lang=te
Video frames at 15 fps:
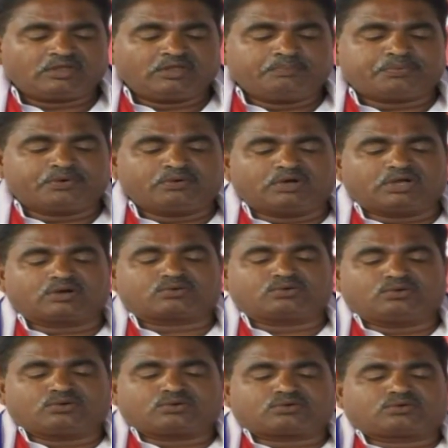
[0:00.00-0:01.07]
ఇప్పటి
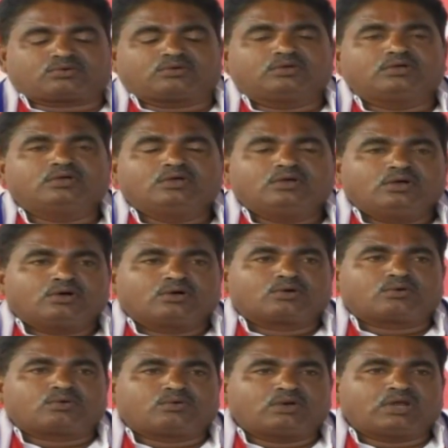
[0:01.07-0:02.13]
వరకు
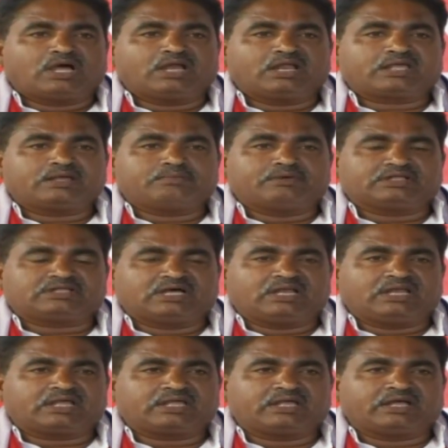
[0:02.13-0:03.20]
కులాలకి
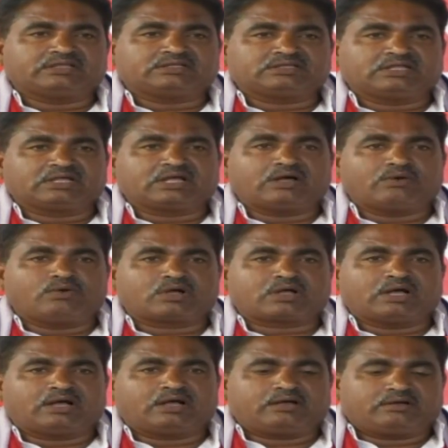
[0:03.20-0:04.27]
మతాలకి అతీతంగా ఒక
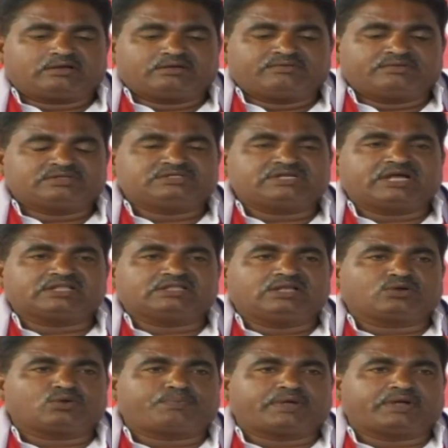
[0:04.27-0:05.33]

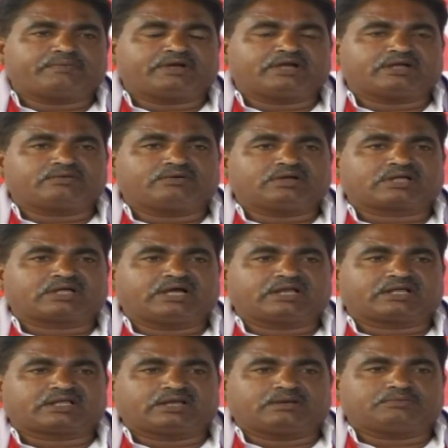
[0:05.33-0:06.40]
విద్యార్థులకు ఉపయోగపడేటువంటి
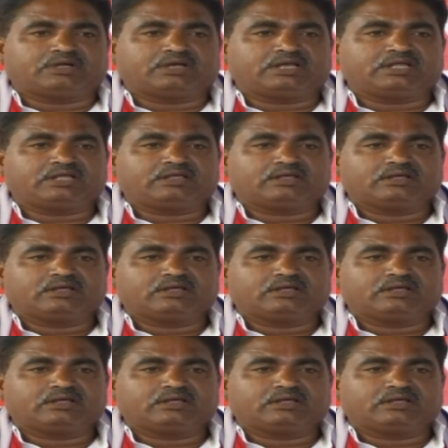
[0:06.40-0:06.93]
కార్యక్రమాన్ని